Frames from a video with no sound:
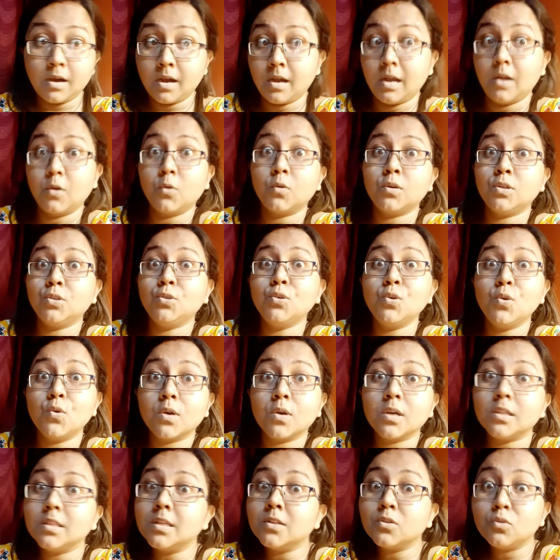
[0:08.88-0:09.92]
আরও কিছু
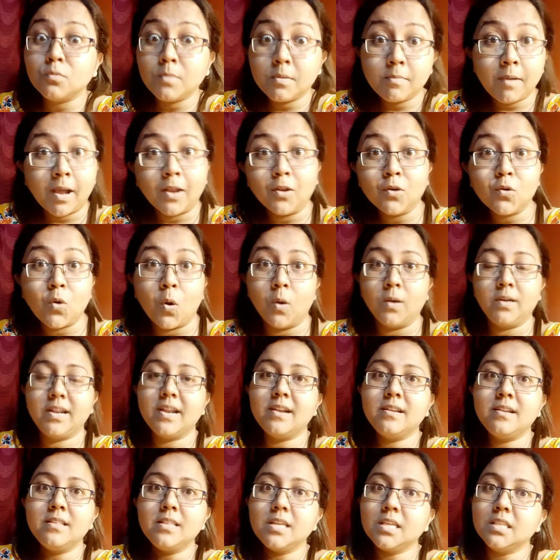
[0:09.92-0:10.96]
লোকেদের তুমি ভালো
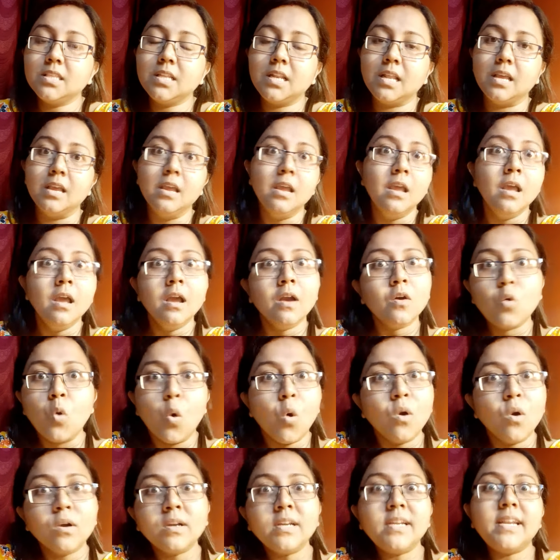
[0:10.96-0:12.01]
কন্টেন্ট দিয়ে দিলে
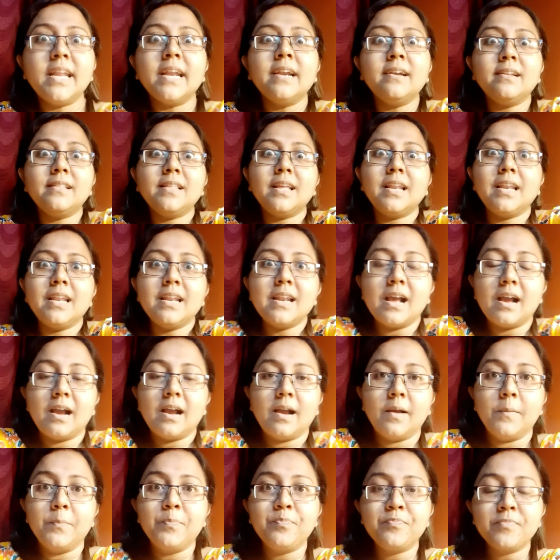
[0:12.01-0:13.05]
কন্টেন্ট দিলি না
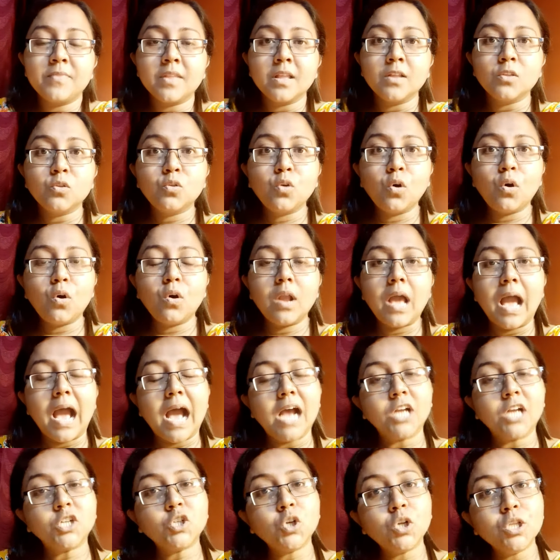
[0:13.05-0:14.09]
তোর
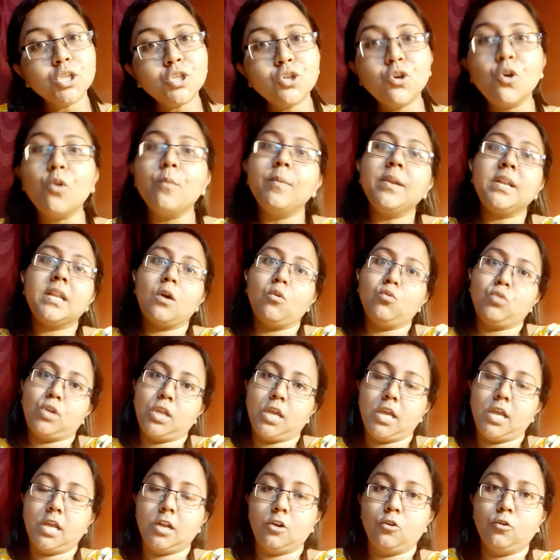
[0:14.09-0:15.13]
আসল ছবিটা
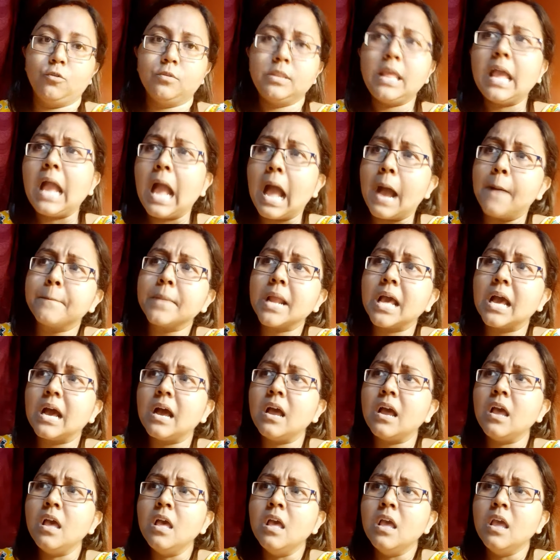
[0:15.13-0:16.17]
উঠে এলো দেখ আমরা
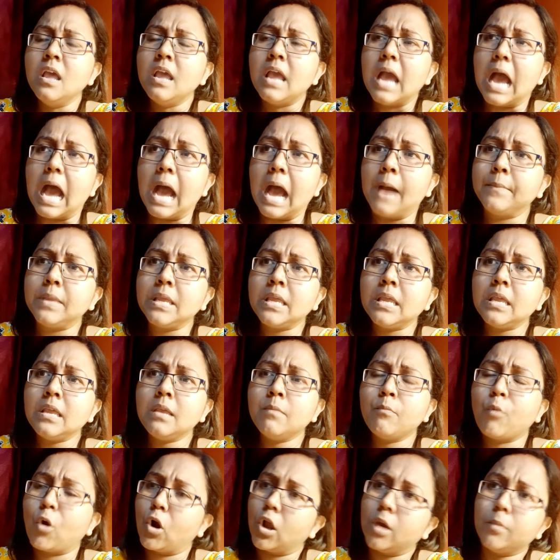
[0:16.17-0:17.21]
আমি
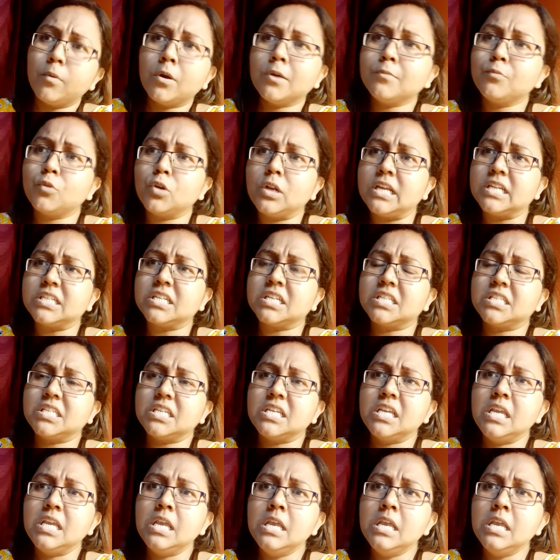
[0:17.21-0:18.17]
বরাবর বলে এসেছি